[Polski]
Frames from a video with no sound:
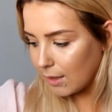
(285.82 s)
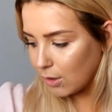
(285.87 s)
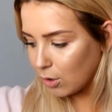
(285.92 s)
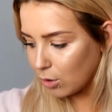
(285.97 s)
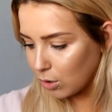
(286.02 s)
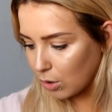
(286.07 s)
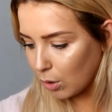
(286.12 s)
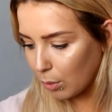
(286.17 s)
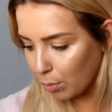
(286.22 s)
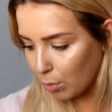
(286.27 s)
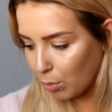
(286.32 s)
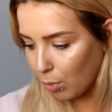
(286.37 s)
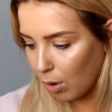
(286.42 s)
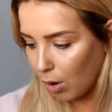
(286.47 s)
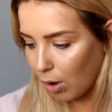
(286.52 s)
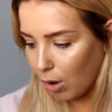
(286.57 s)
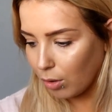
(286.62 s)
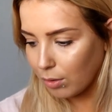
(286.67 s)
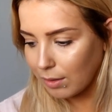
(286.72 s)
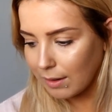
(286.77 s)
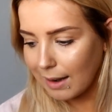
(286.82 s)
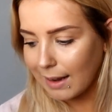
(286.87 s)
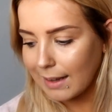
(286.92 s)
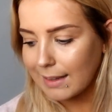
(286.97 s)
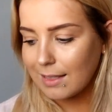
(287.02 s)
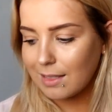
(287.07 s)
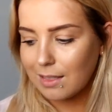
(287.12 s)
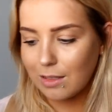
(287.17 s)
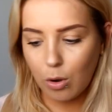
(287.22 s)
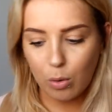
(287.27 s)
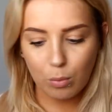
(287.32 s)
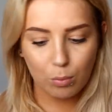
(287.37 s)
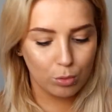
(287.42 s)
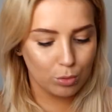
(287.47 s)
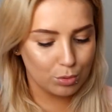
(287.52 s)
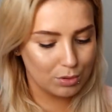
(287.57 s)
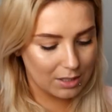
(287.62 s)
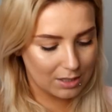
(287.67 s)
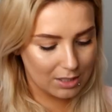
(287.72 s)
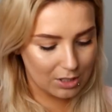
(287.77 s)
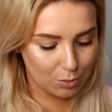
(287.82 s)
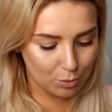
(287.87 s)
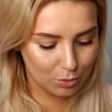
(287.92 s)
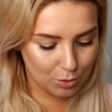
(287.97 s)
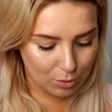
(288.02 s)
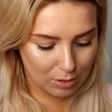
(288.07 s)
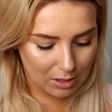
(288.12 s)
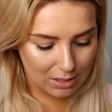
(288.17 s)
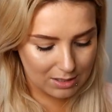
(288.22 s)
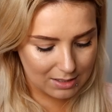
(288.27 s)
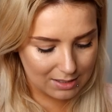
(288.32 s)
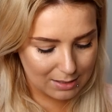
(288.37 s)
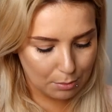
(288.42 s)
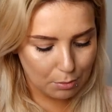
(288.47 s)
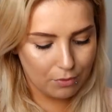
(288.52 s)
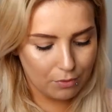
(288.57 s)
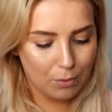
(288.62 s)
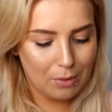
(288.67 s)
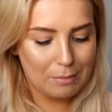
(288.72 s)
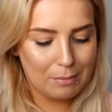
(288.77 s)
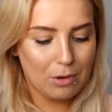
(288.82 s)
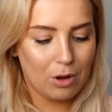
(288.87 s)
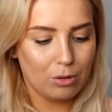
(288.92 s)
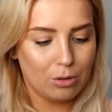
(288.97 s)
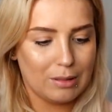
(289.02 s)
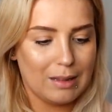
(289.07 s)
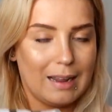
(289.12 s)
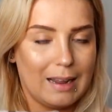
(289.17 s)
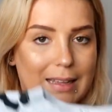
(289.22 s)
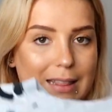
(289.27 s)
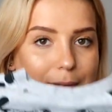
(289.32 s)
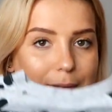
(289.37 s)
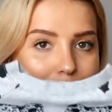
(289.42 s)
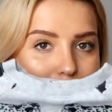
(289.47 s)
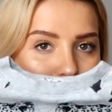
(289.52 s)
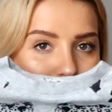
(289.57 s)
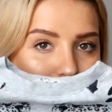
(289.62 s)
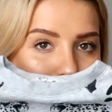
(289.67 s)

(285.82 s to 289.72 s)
To to było online. Tą bluzę też mu, słuchajcie, zamówiłam online.